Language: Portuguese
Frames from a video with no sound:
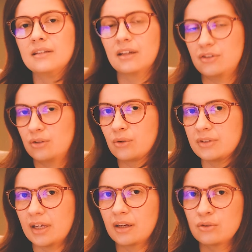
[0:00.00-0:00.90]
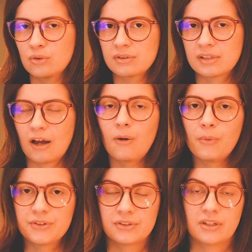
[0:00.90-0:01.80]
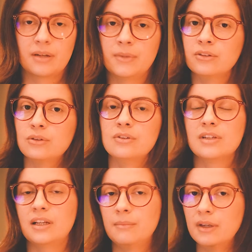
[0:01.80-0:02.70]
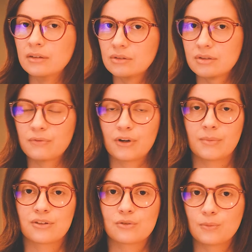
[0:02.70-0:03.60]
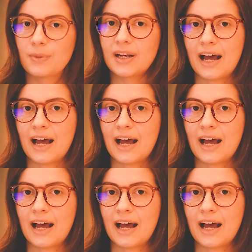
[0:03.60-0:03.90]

em que a gente consegue ajustar o posicionamento dos elementos de forma super